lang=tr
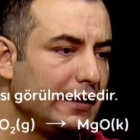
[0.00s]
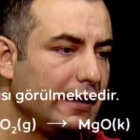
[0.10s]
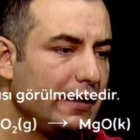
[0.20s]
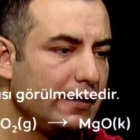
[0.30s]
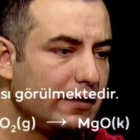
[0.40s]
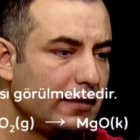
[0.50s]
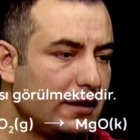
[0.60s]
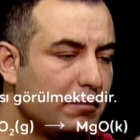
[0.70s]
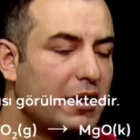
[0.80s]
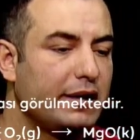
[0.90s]
Yine
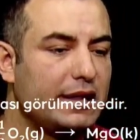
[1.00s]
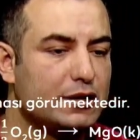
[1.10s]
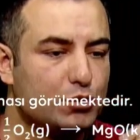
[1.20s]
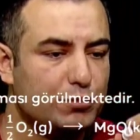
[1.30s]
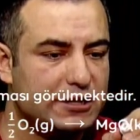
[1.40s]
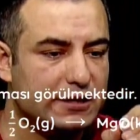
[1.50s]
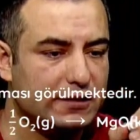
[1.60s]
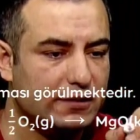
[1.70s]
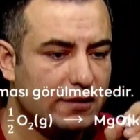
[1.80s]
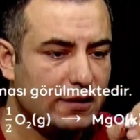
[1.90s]
magnezyum
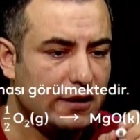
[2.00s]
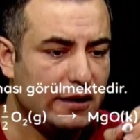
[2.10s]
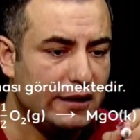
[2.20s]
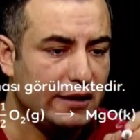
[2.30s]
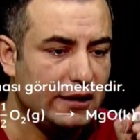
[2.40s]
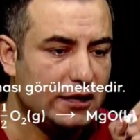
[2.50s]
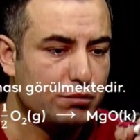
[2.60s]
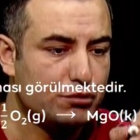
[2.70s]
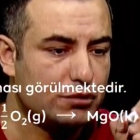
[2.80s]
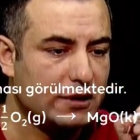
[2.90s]
için
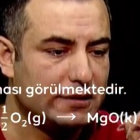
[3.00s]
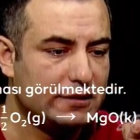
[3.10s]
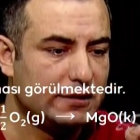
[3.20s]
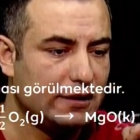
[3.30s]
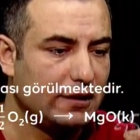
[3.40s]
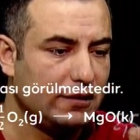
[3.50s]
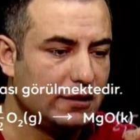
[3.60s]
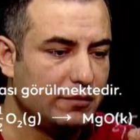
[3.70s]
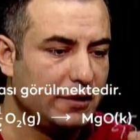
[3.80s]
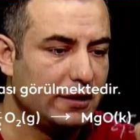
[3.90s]
iki buçuk katını
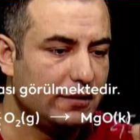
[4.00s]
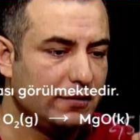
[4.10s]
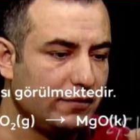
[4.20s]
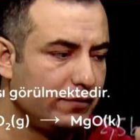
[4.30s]
aldığımda